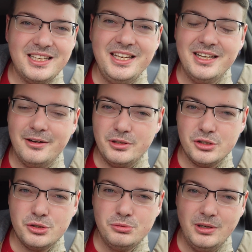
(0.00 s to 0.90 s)
Kinder auf,
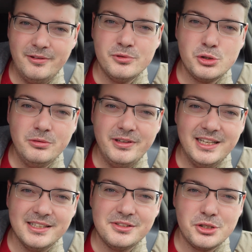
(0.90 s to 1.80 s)
Schul auf dem Schulweg
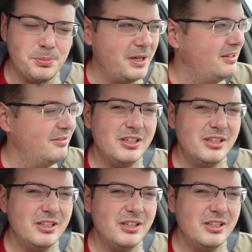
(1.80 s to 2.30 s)
anzusprechen.